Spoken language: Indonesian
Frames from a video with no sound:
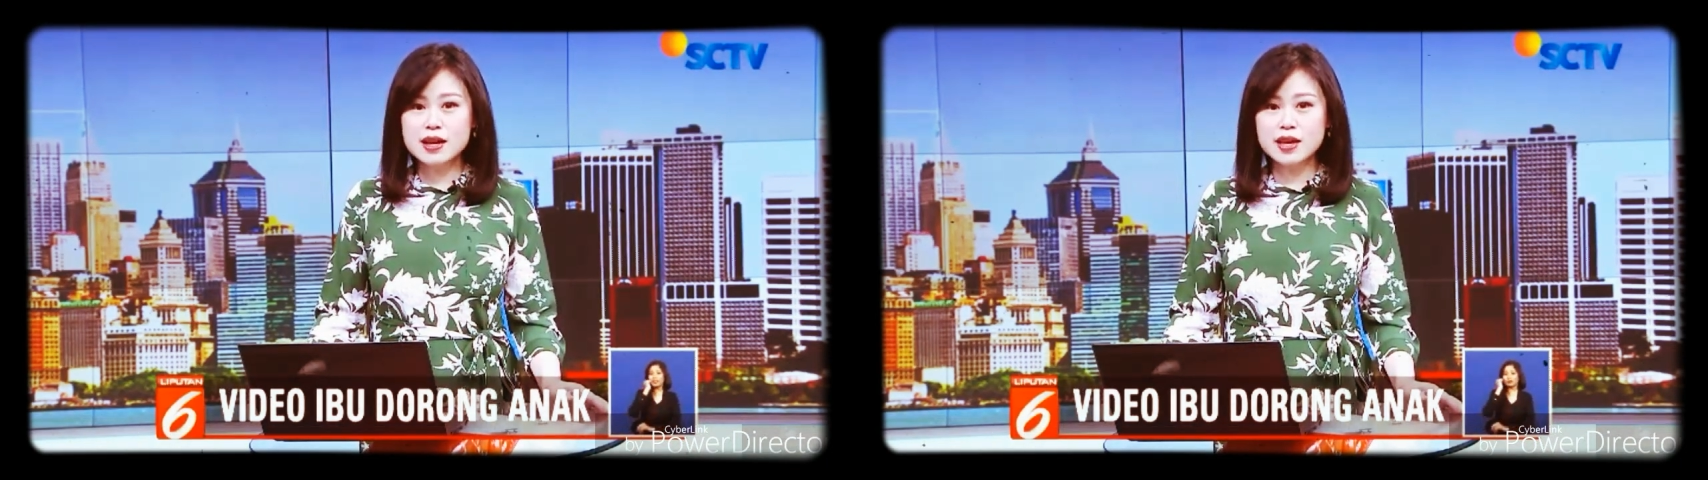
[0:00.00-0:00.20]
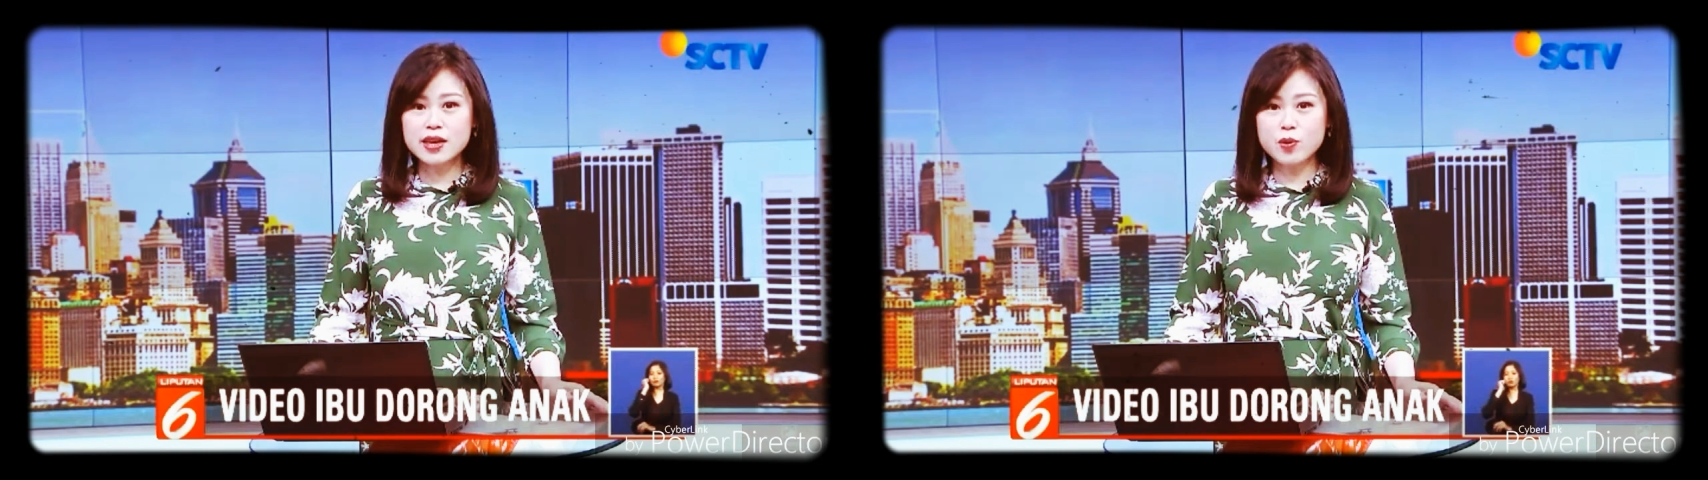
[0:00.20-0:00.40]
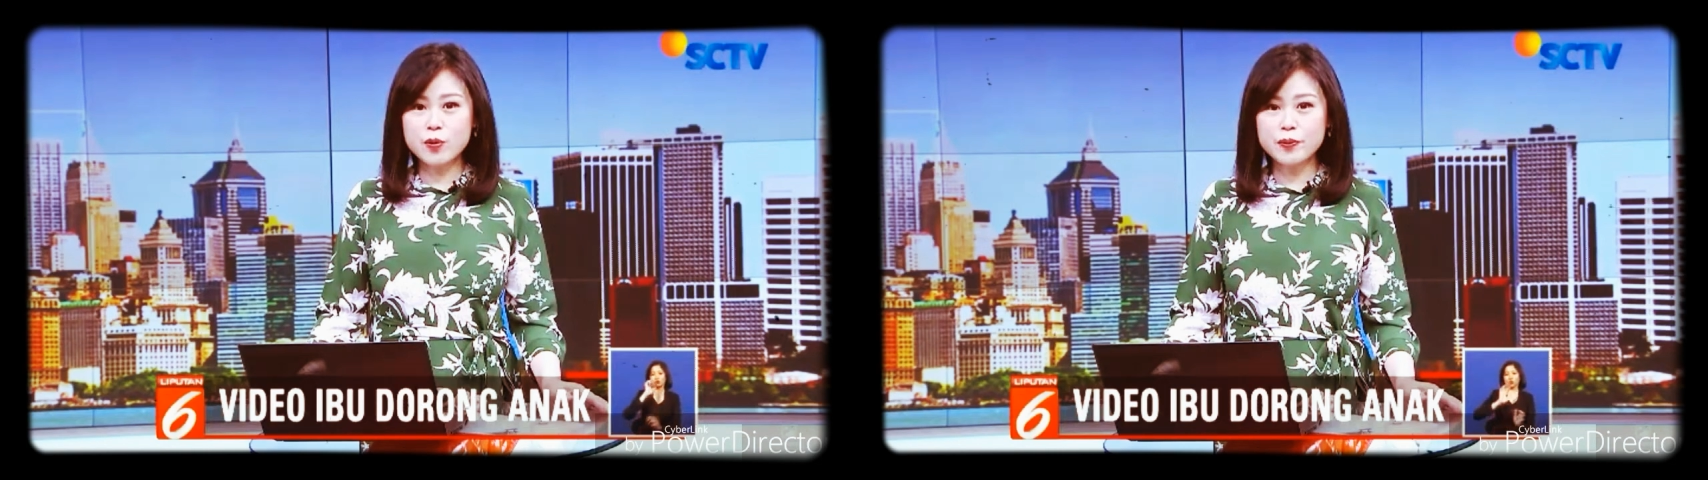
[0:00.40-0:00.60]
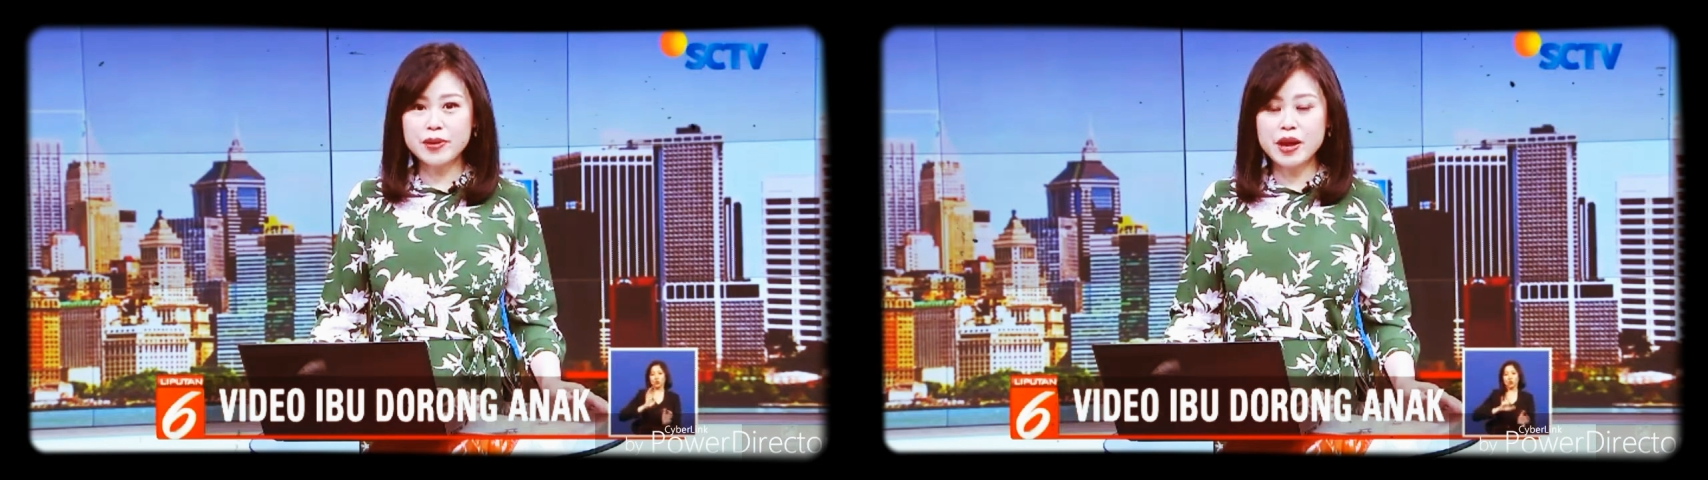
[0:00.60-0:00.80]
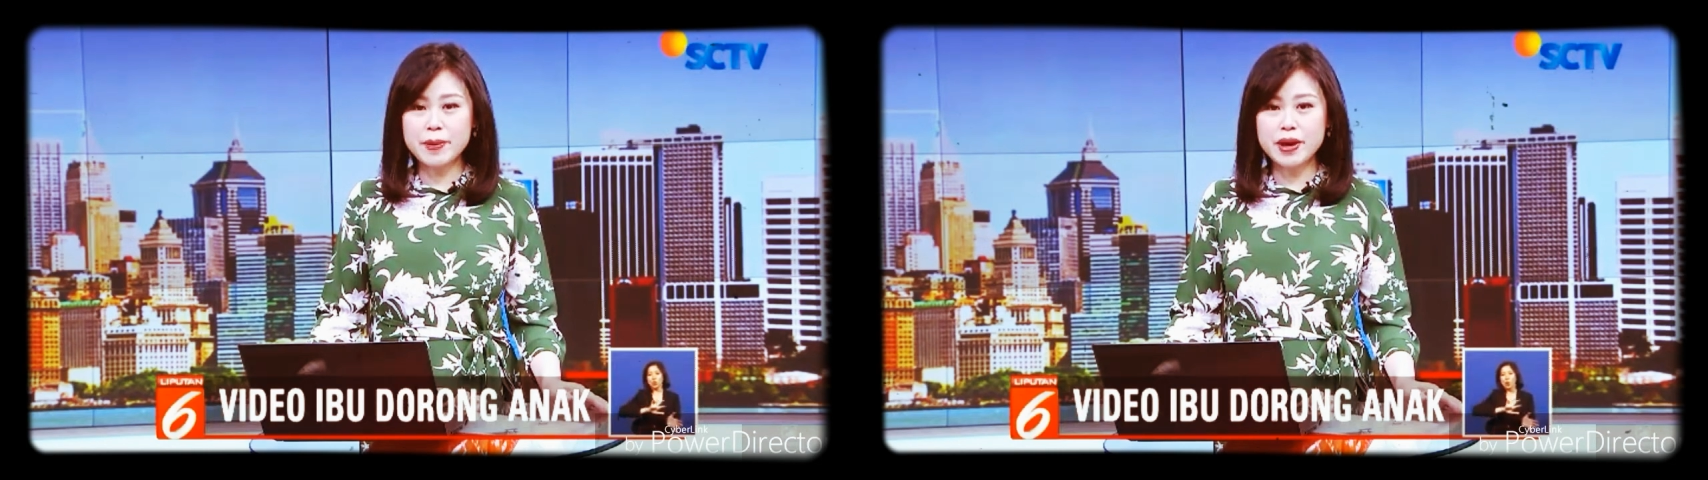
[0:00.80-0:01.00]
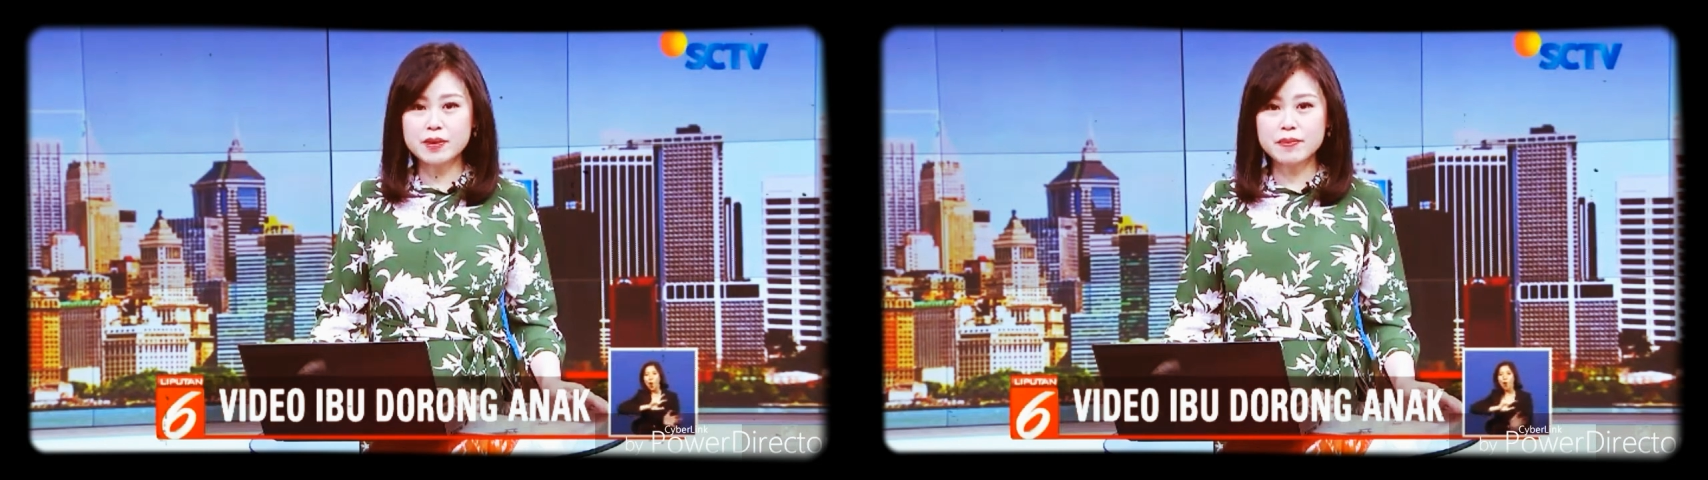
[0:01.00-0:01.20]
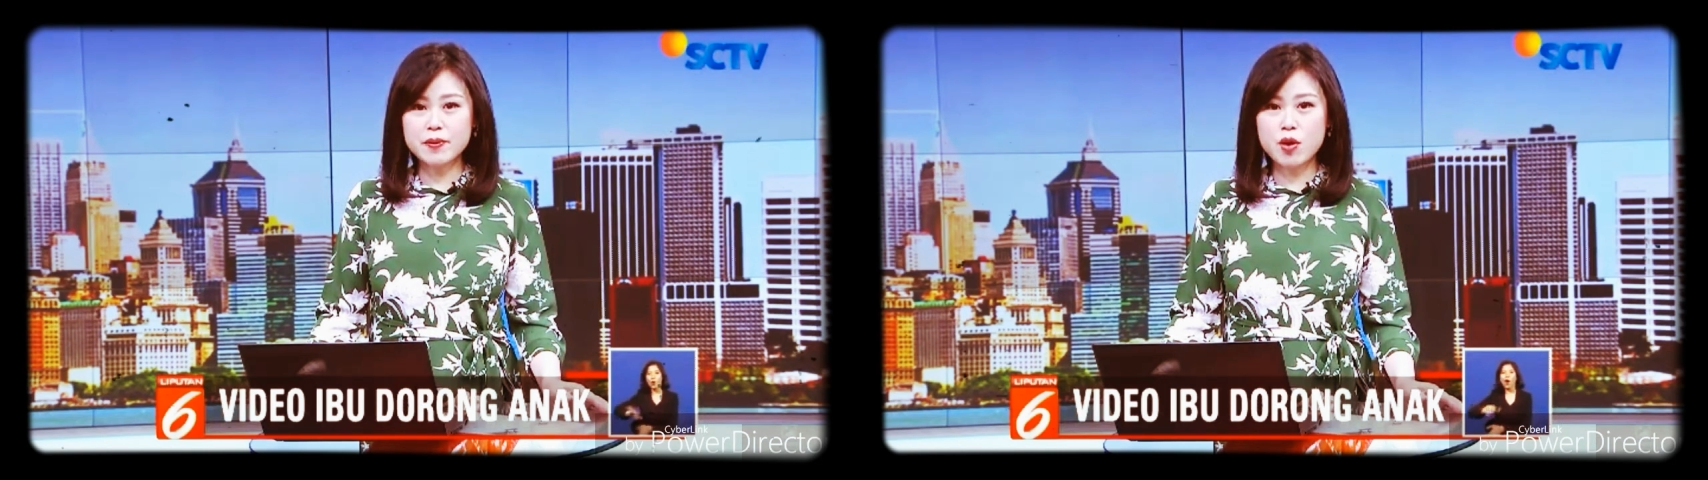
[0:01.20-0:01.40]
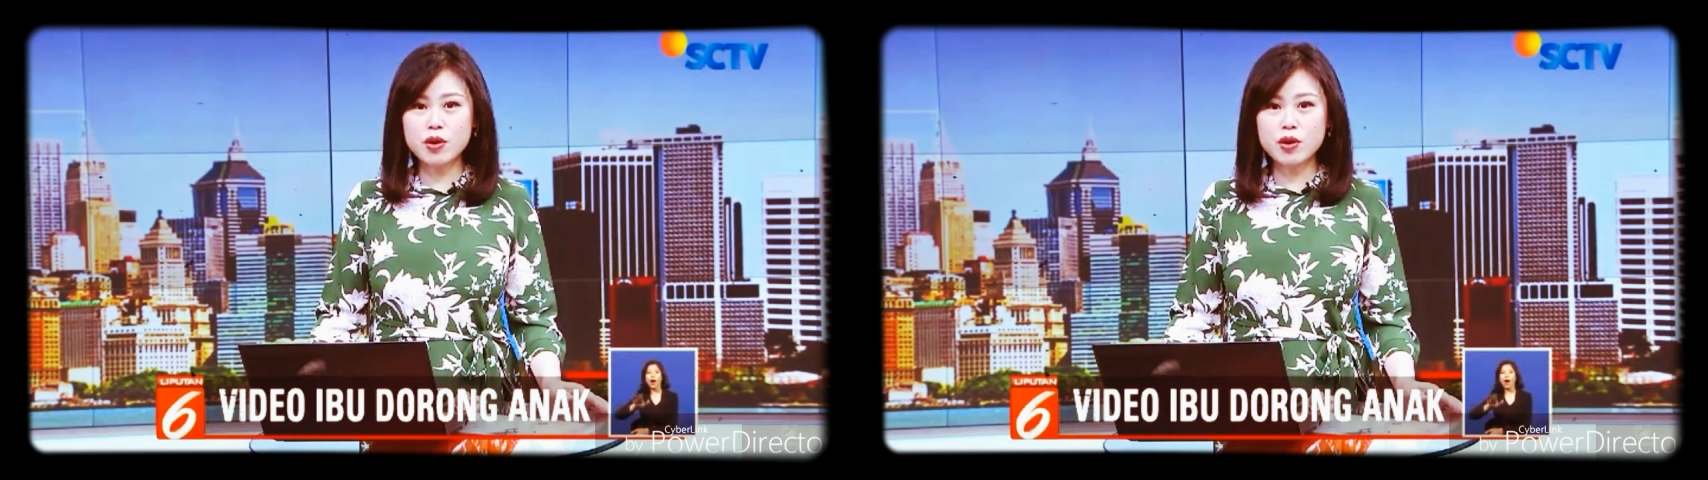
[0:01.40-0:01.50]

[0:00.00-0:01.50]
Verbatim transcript: Sang ibu pun menyampaikan